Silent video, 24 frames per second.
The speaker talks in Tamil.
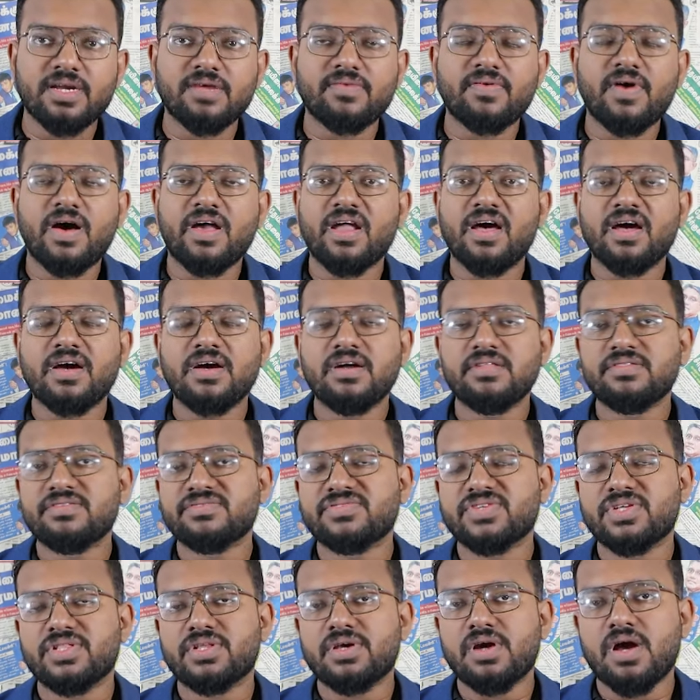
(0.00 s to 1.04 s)
என்றவாறாக
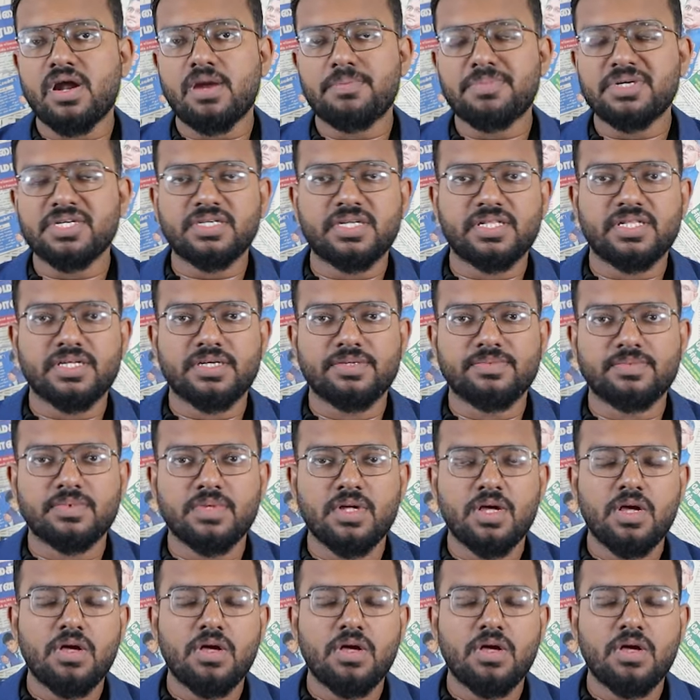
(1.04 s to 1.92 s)
அந்த செய்தி காணப்படுகின்றது